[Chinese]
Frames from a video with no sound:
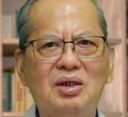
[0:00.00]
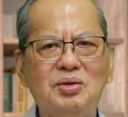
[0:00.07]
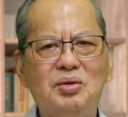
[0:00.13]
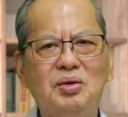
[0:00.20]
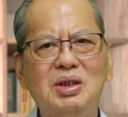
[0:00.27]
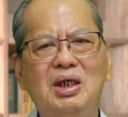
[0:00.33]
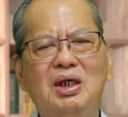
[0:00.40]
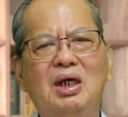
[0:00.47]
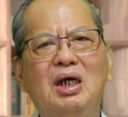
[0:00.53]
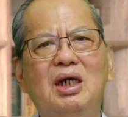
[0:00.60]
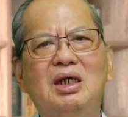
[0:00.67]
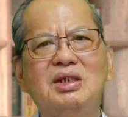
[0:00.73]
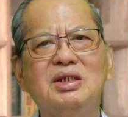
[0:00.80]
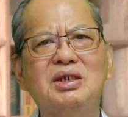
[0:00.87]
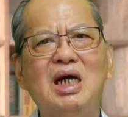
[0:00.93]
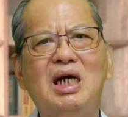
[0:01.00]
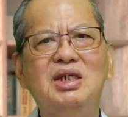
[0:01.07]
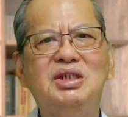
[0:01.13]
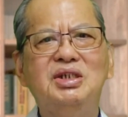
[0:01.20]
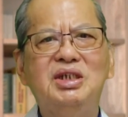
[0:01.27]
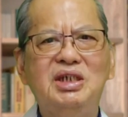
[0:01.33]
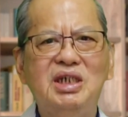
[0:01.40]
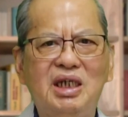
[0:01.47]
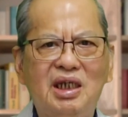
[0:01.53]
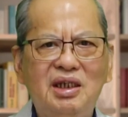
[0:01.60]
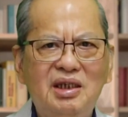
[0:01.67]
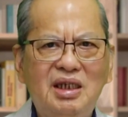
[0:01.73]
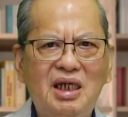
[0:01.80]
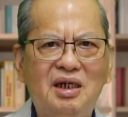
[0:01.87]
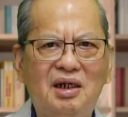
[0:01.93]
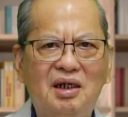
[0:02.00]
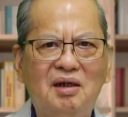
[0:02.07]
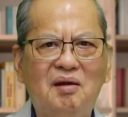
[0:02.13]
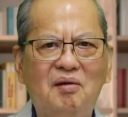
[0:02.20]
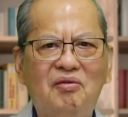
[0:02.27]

所以在前的